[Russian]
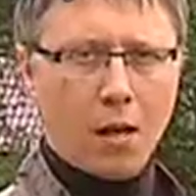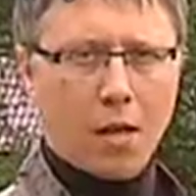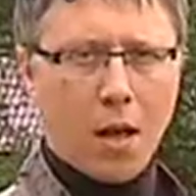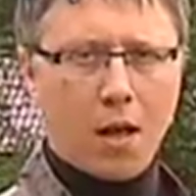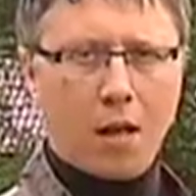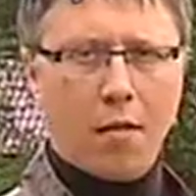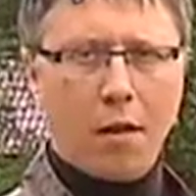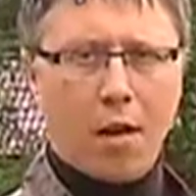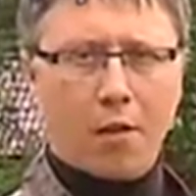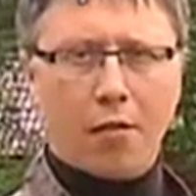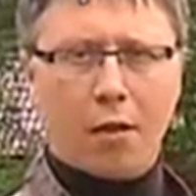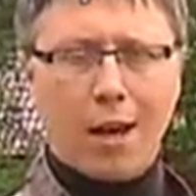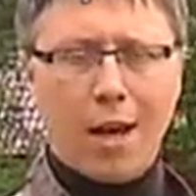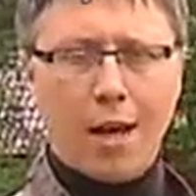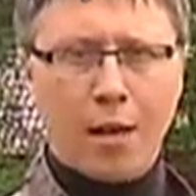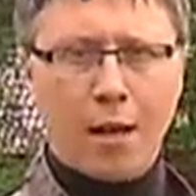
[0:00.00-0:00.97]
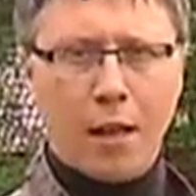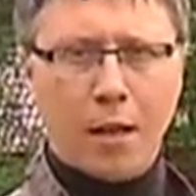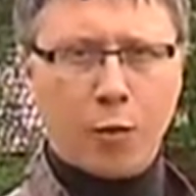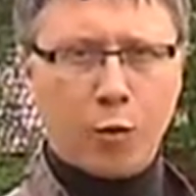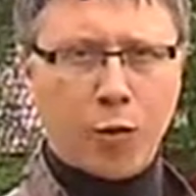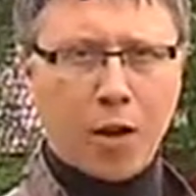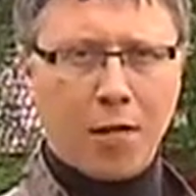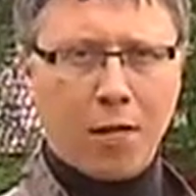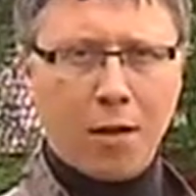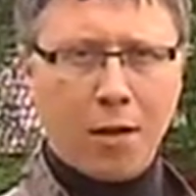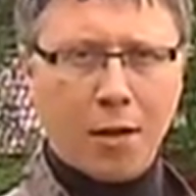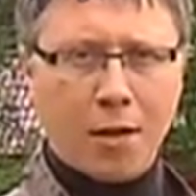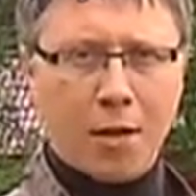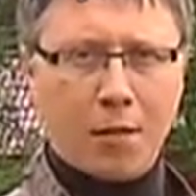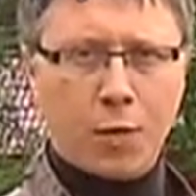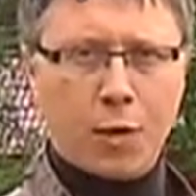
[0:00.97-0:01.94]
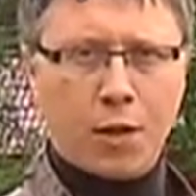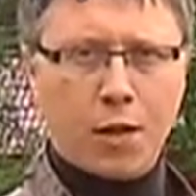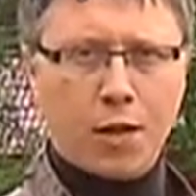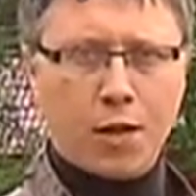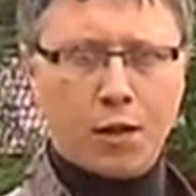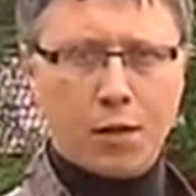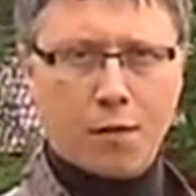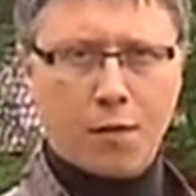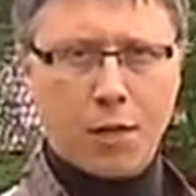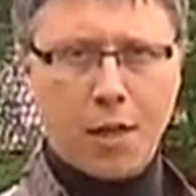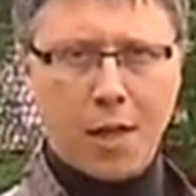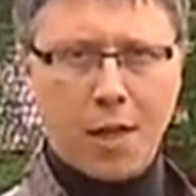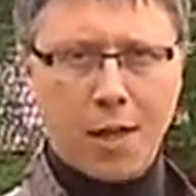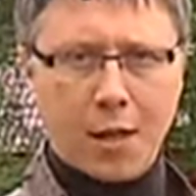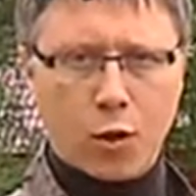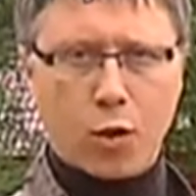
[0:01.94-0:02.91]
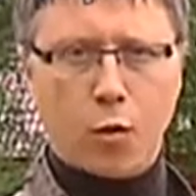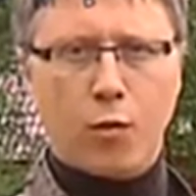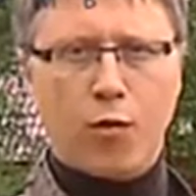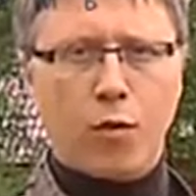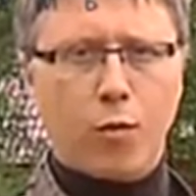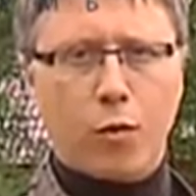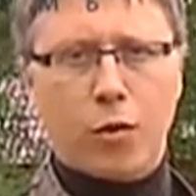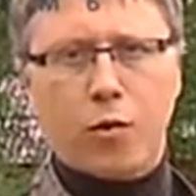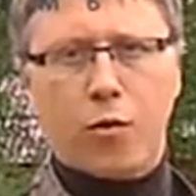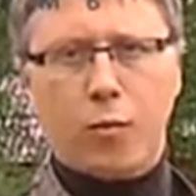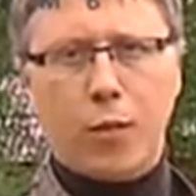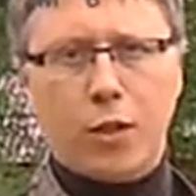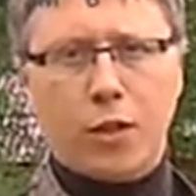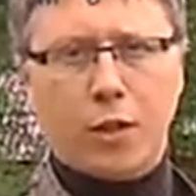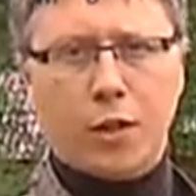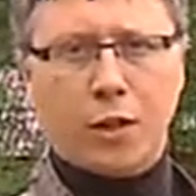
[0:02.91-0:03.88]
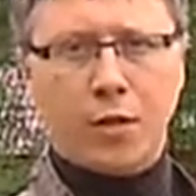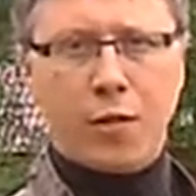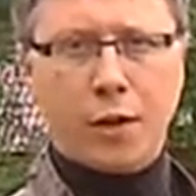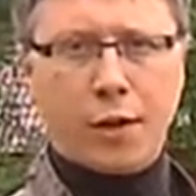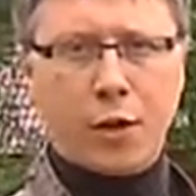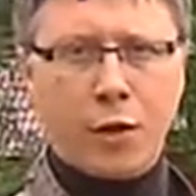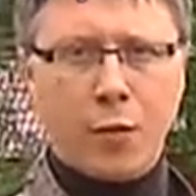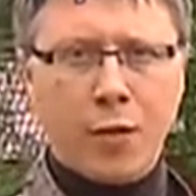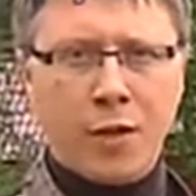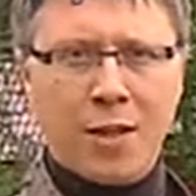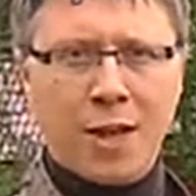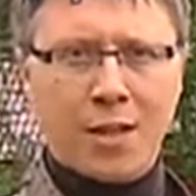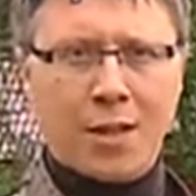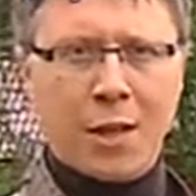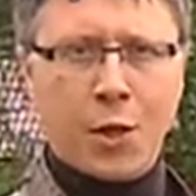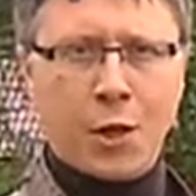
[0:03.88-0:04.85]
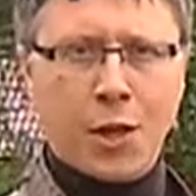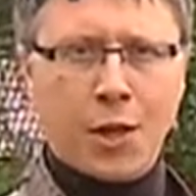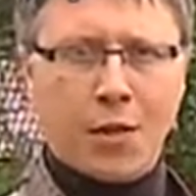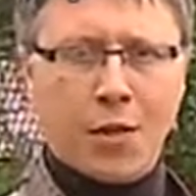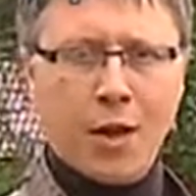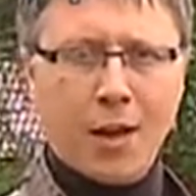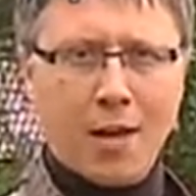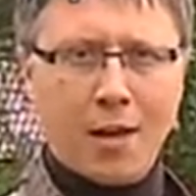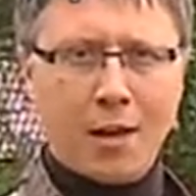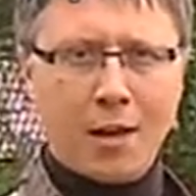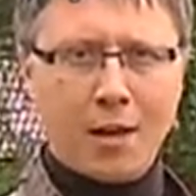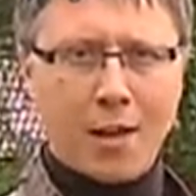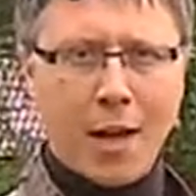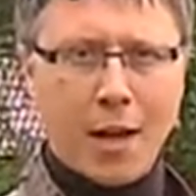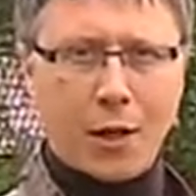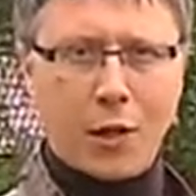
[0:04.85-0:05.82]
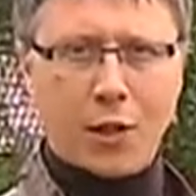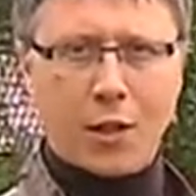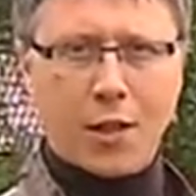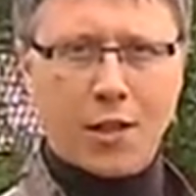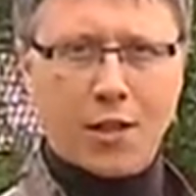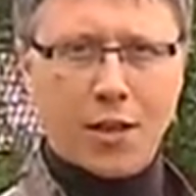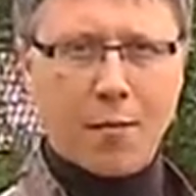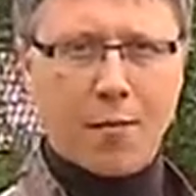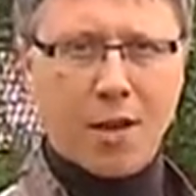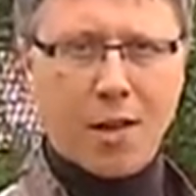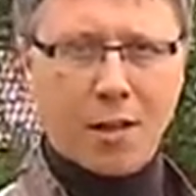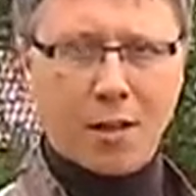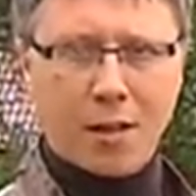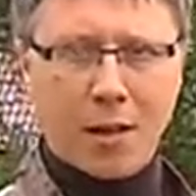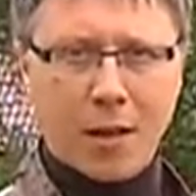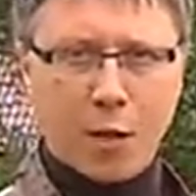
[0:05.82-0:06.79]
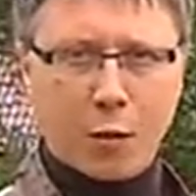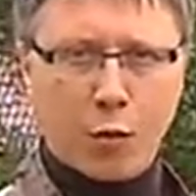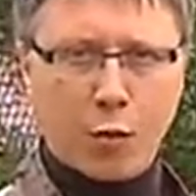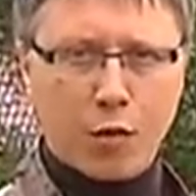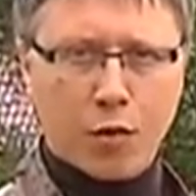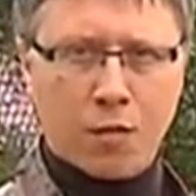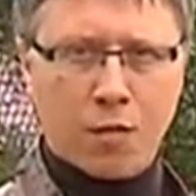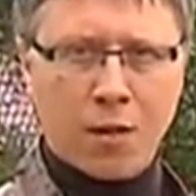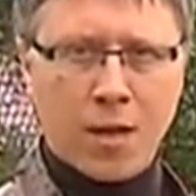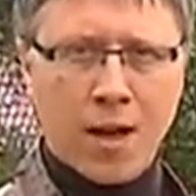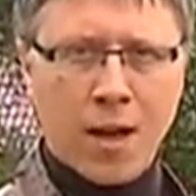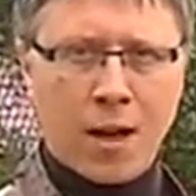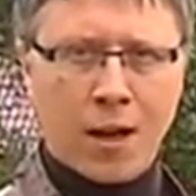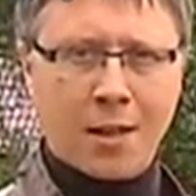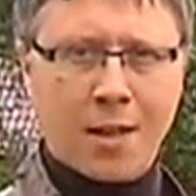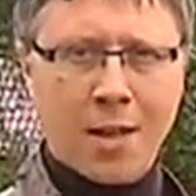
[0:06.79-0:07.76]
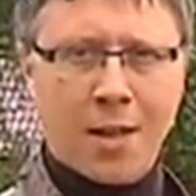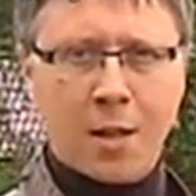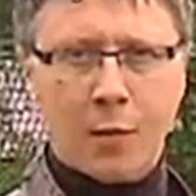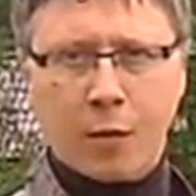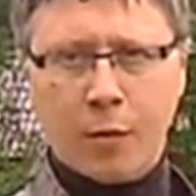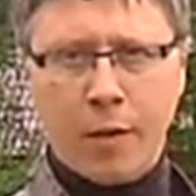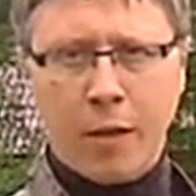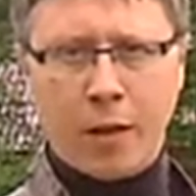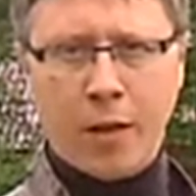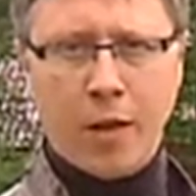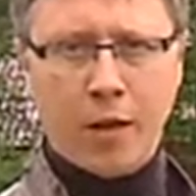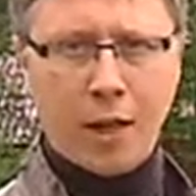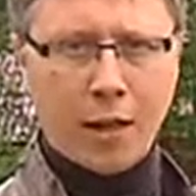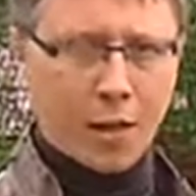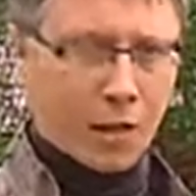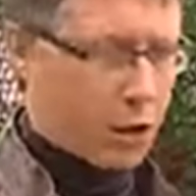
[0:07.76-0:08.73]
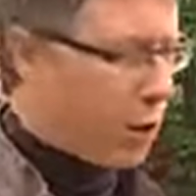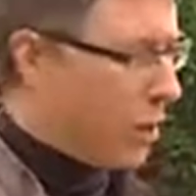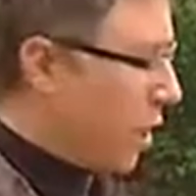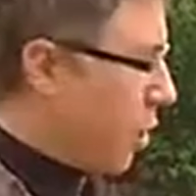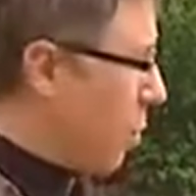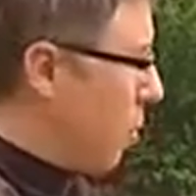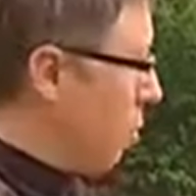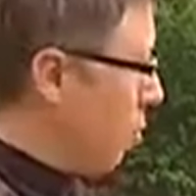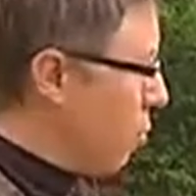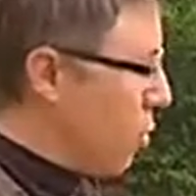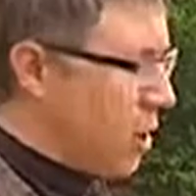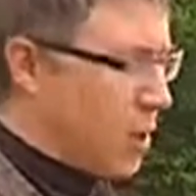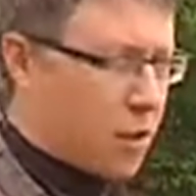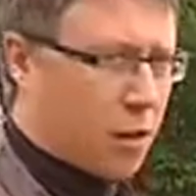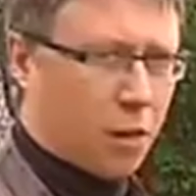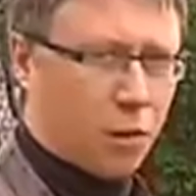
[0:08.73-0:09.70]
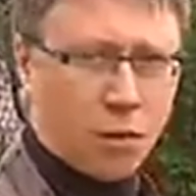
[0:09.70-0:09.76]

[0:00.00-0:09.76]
Как говорят в региональном управлении МЧС, введение особого противопожарного режима не означает категорический запрет на использование огня, например, на тех же дачных участках.